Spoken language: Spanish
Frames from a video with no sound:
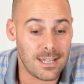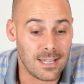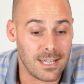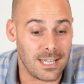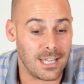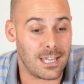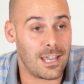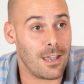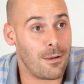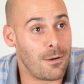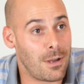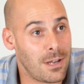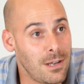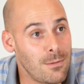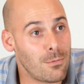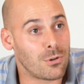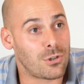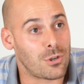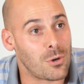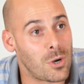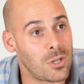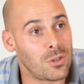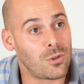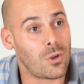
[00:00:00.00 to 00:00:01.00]
y que
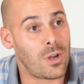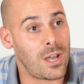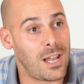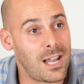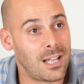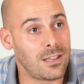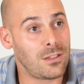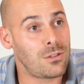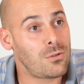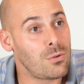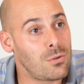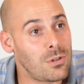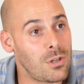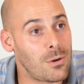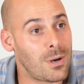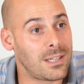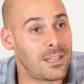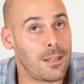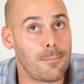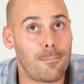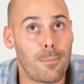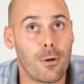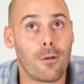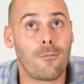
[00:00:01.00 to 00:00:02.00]
venimos llevando adelante un
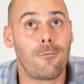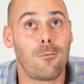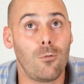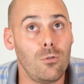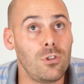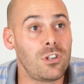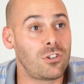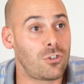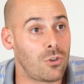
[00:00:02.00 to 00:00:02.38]
debate profundo